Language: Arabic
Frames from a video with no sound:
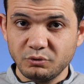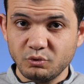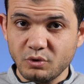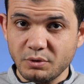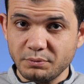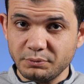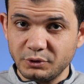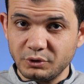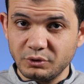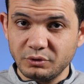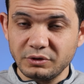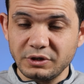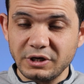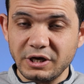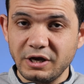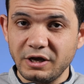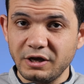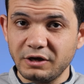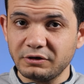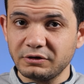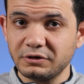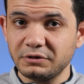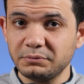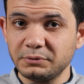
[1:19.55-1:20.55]
ومن هنا
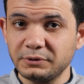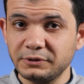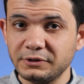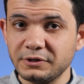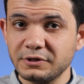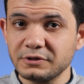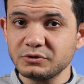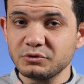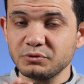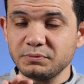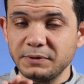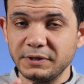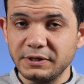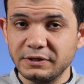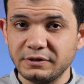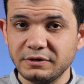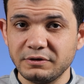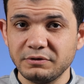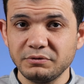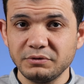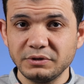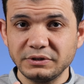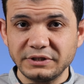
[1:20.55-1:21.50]
حرم الله سبحانه